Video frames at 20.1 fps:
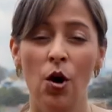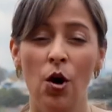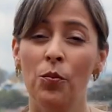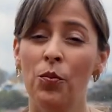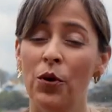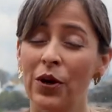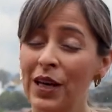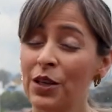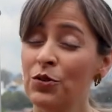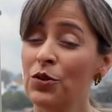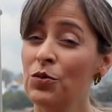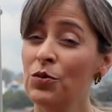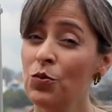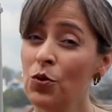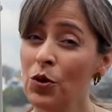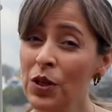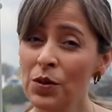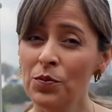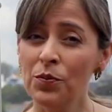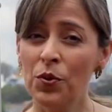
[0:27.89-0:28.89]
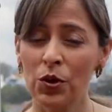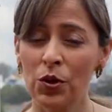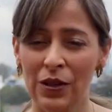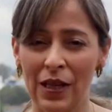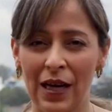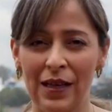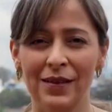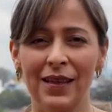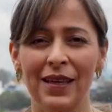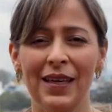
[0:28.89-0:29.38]
Por ello es muy
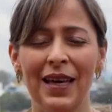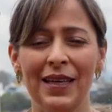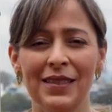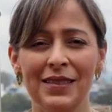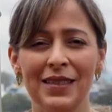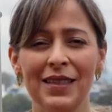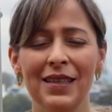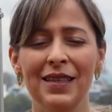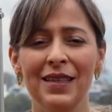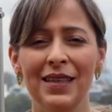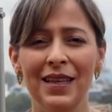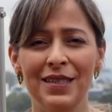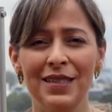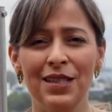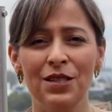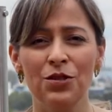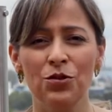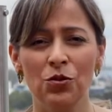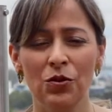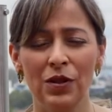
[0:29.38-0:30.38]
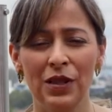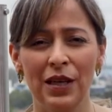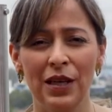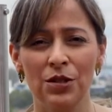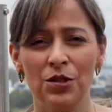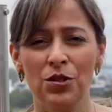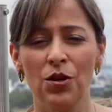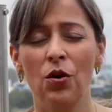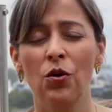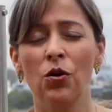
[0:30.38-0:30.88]
importante que allí ingreses tu
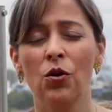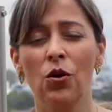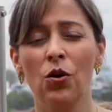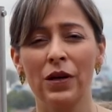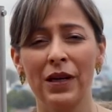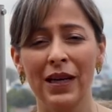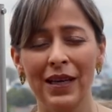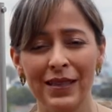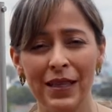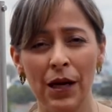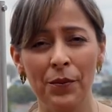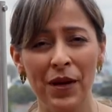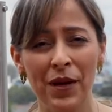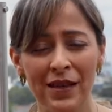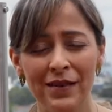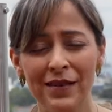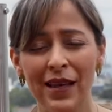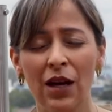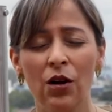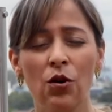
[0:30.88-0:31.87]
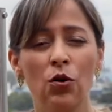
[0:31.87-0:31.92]
dirección correctamente